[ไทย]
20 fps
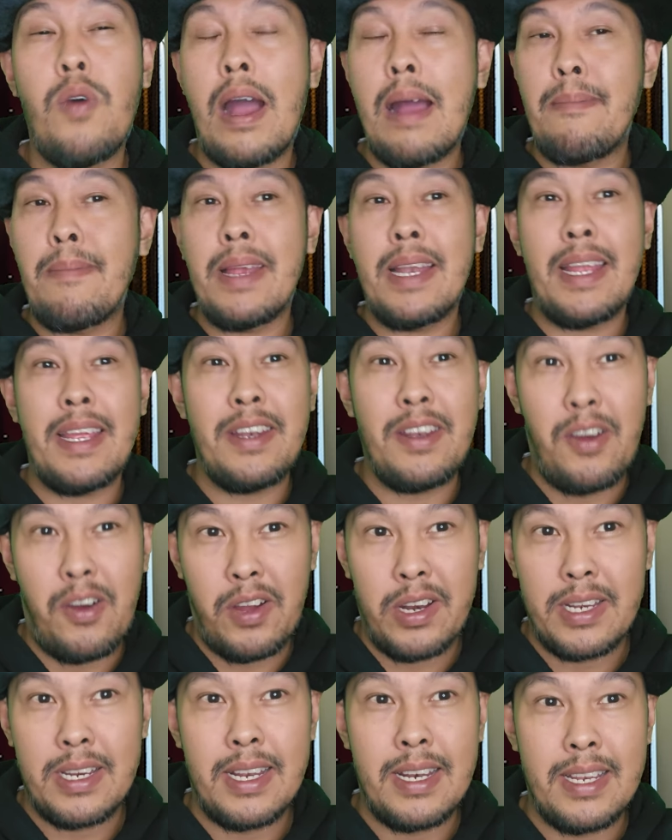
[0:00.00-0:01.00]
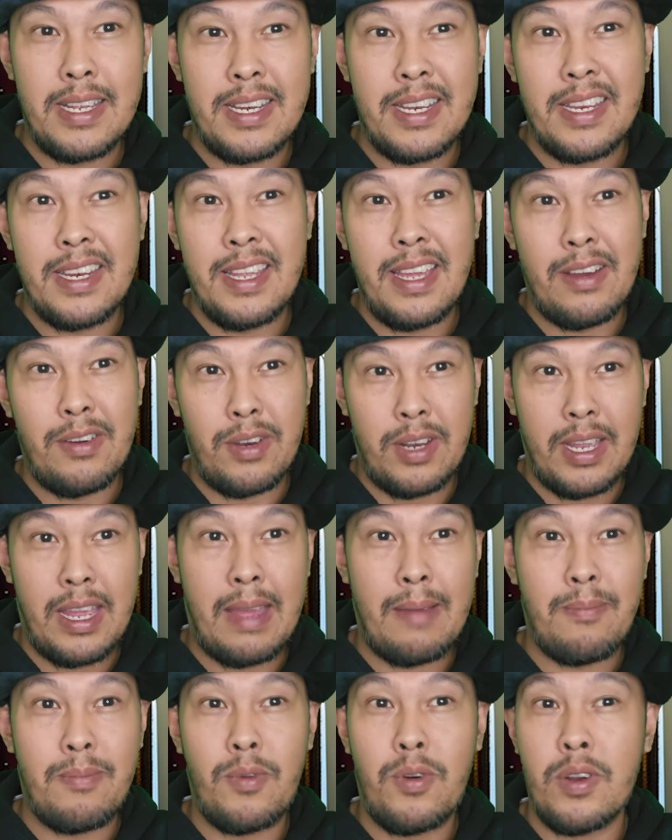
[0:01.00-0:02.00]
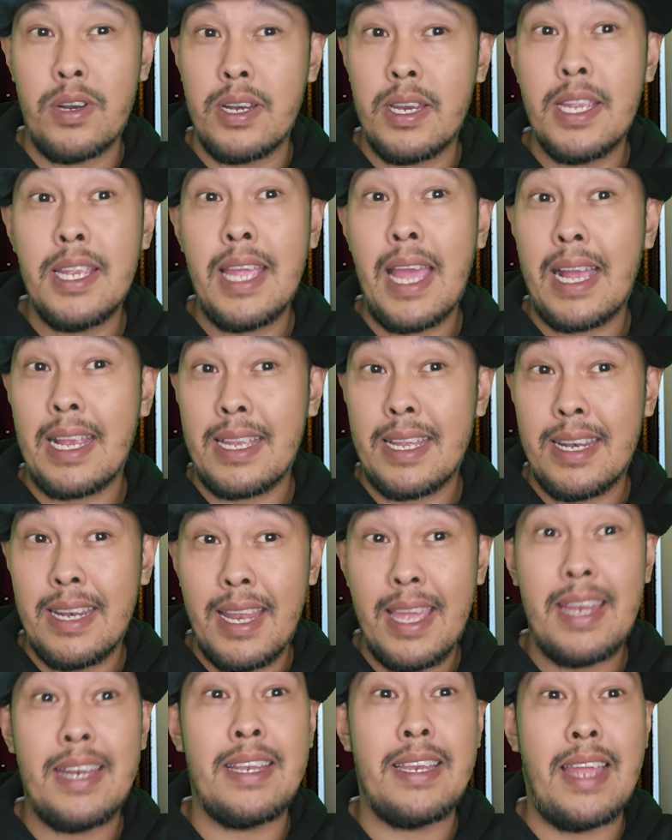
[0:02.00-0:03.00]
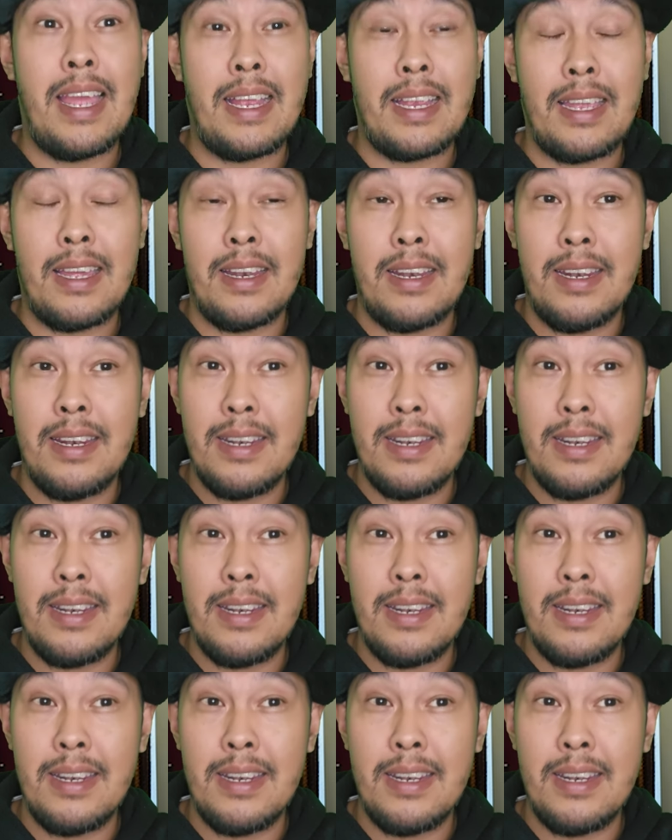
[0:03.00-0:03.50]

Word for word: ว่าไม่ได้นอนกันเลยทีเดียวนะครับ คนที่อยากจะเล่นอยากจะ